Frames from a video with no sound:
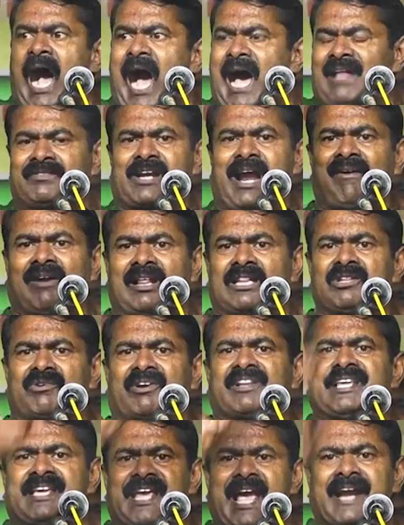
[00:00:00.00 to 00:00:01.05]
ஆந்திராவில இருந்து
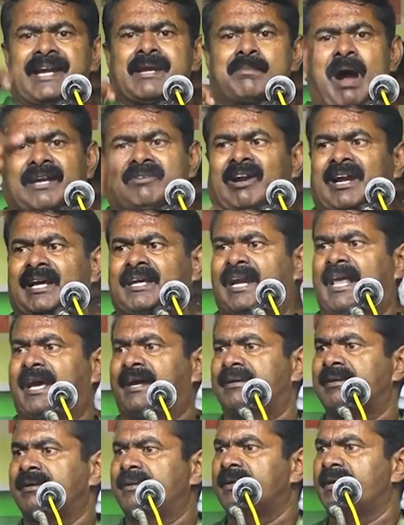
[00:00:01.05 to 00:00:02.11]
வருது ஏனி மாடு வளர்க்கல
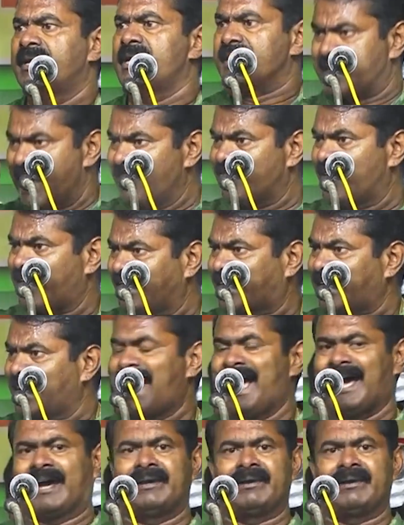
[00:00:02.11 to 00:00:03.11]
ஏன் வளர்க்கல